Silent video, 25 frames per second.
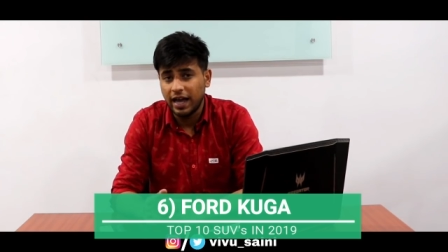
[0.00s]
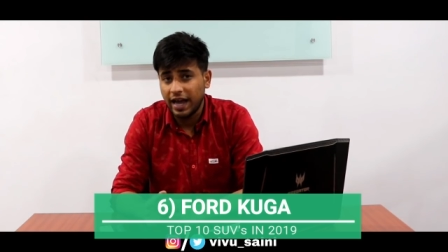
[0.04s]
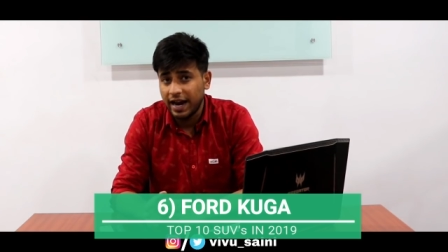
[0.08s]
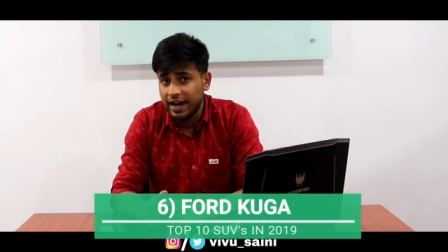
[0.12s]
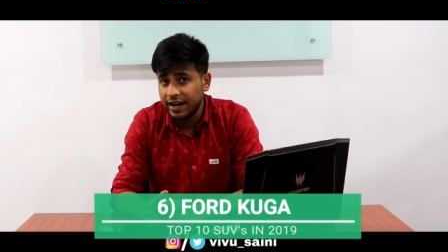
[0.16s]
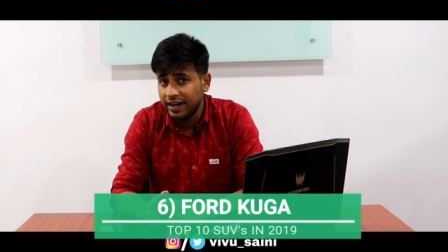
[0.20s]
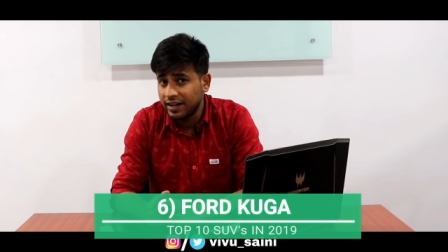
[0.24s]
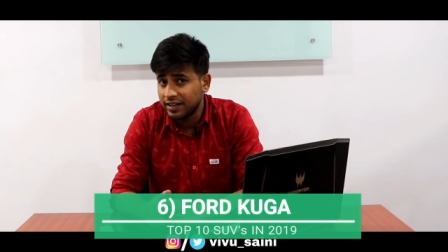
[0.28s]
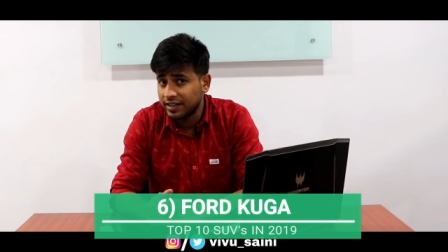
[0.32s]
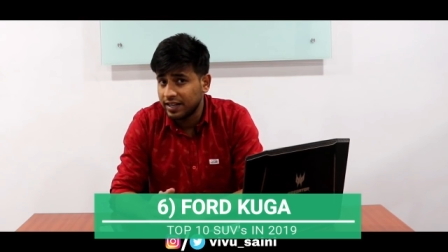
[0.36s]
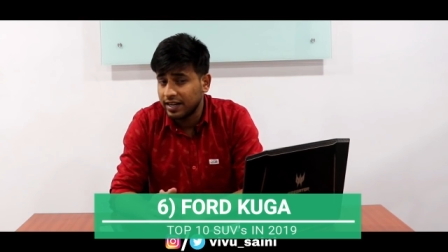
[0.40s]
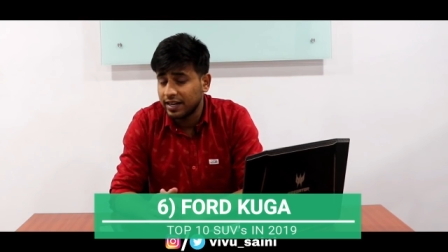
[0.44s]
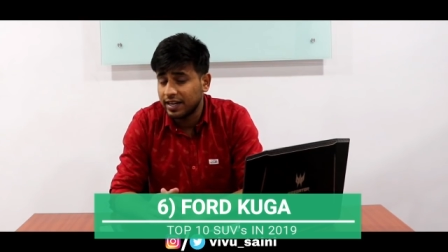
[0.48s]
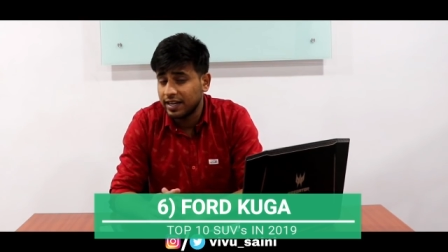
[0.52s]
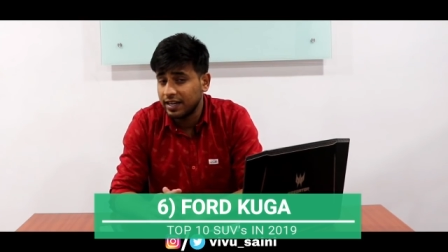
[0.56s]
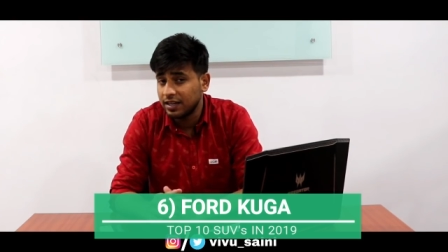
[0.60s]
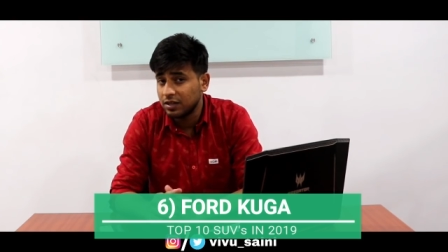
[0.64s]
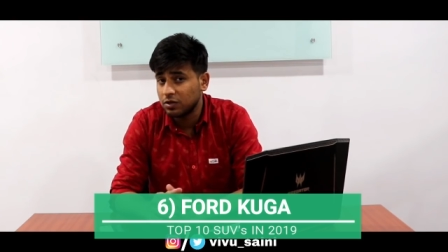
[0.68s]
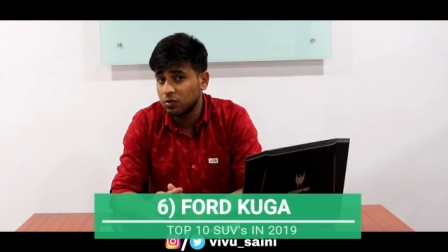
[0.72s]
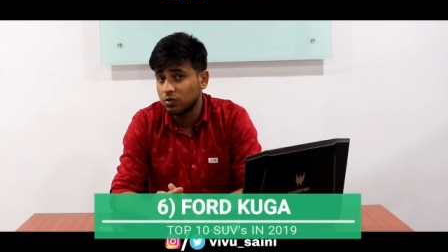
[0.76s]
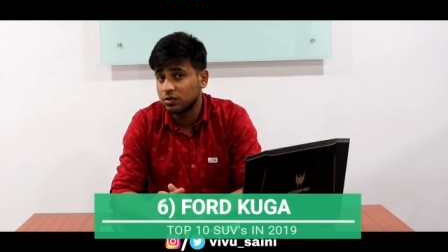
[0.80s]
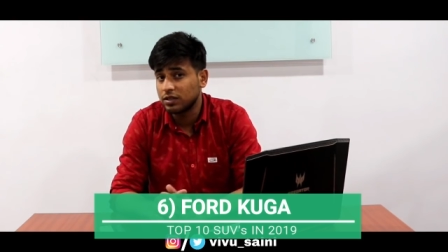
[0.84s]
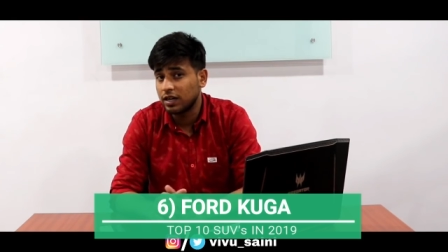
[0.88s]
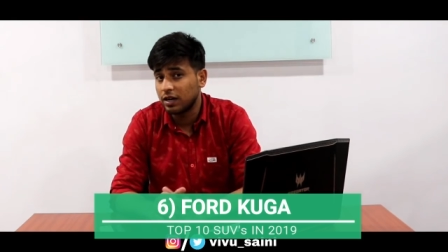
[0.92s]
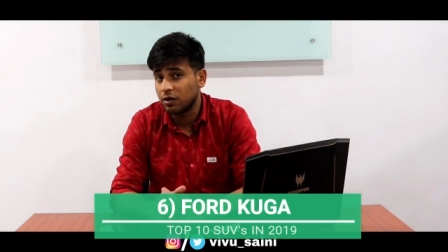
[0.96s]
एंड तक ही
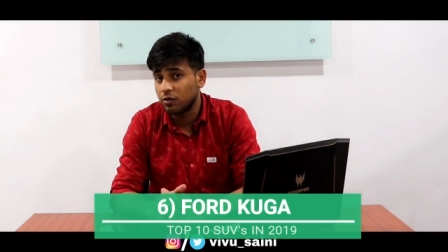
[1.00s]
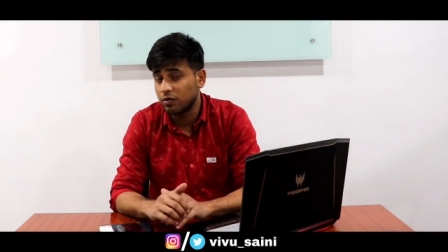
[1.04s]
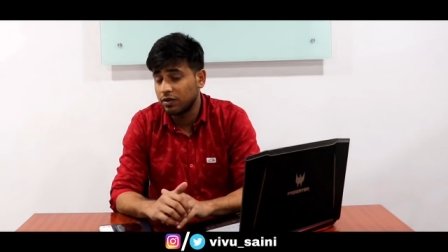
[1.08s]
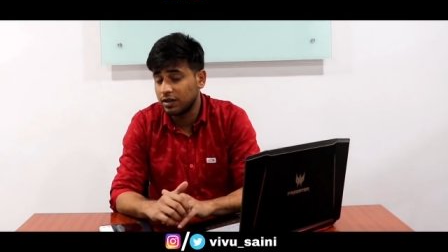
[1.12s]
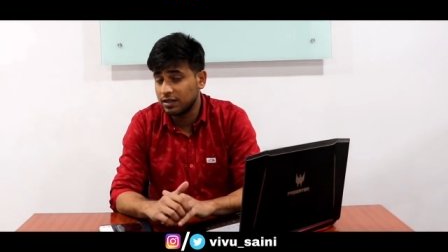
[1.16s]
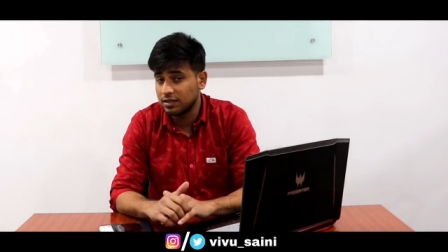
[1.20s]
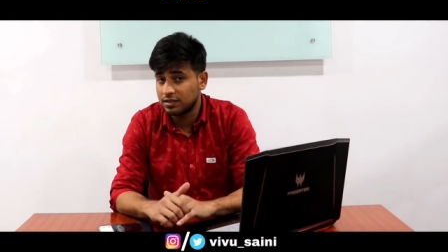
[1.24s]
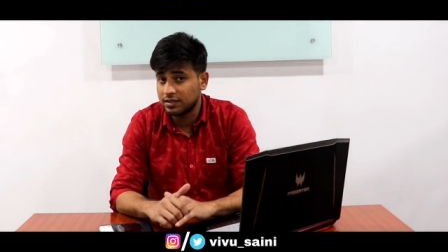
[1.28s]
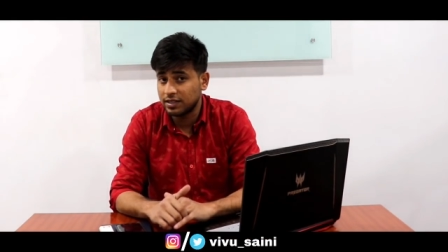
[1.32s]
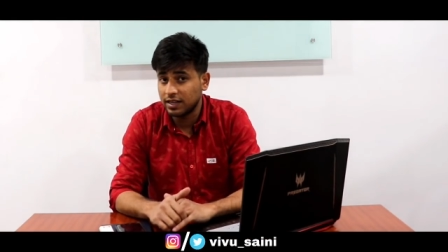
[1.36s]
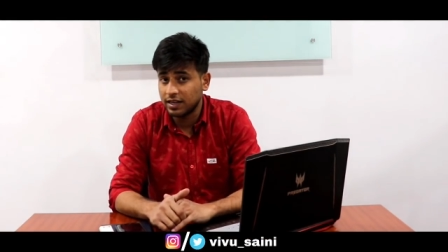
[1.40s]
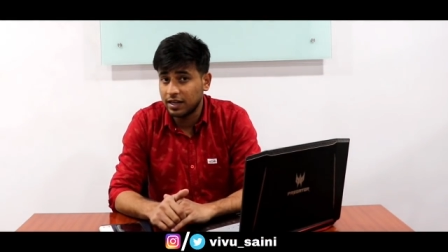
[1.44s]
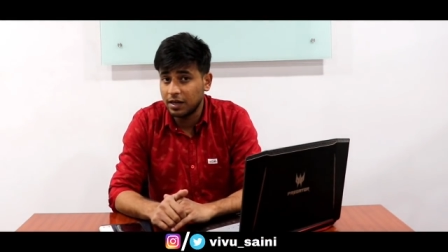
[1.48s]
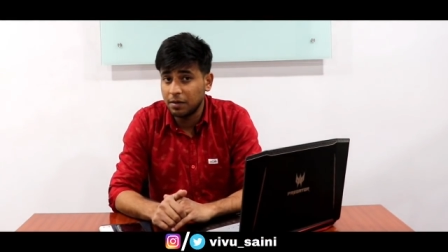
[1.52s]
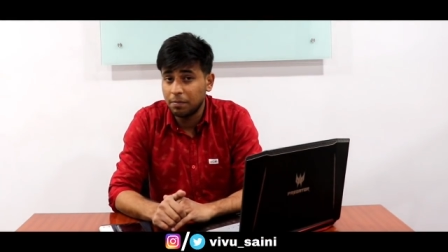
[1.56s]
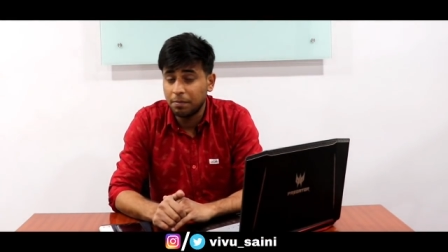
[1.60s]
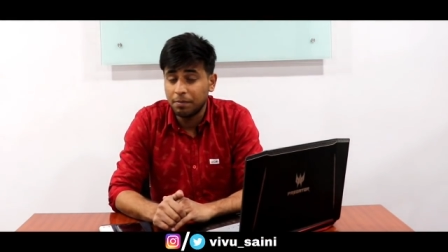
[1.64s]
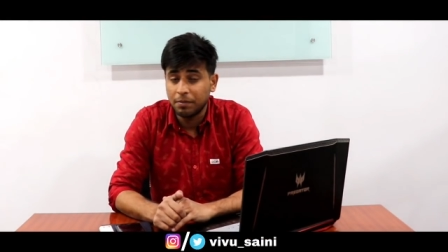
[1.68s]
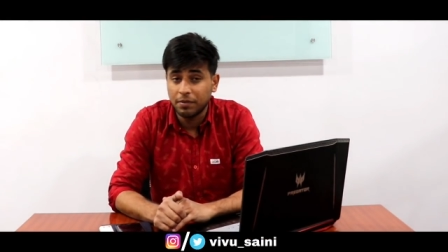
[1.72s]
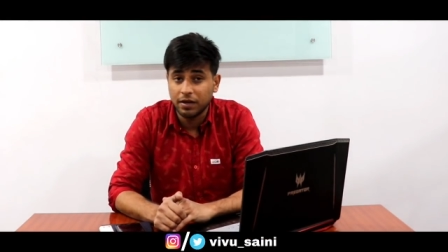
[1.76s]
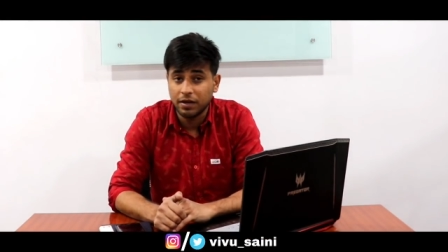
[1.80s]
2019 तक ही